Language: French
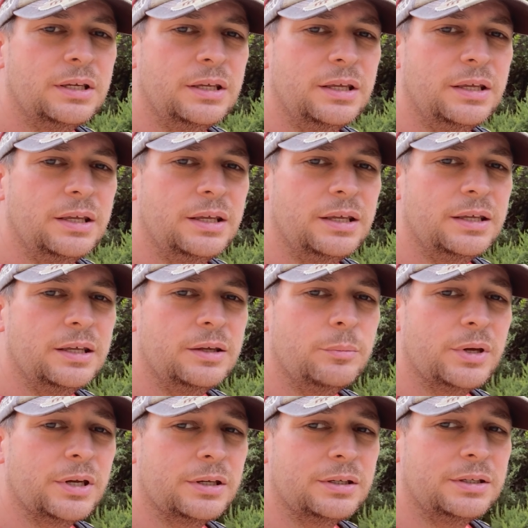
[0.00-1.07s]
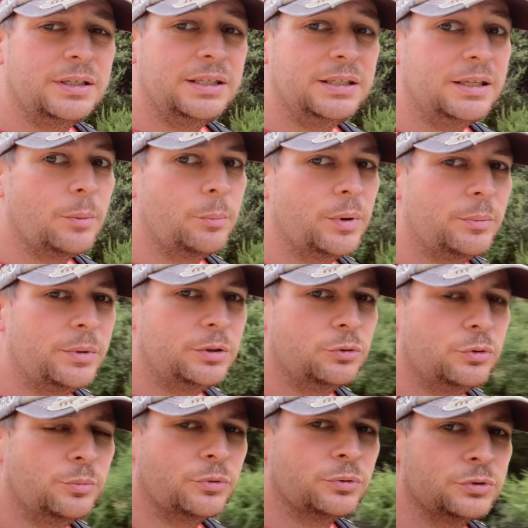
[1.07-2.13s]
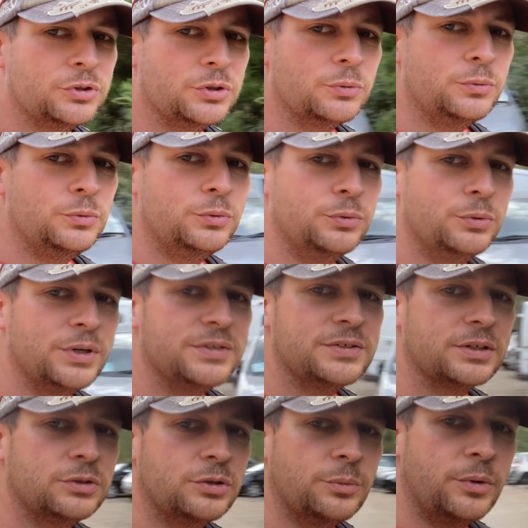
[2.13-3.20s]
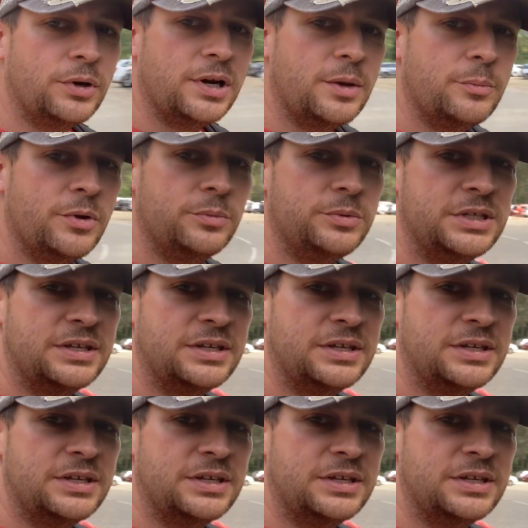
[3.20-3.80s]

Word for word: Et ben il y a pas mal de monde qui ont eu exactement la même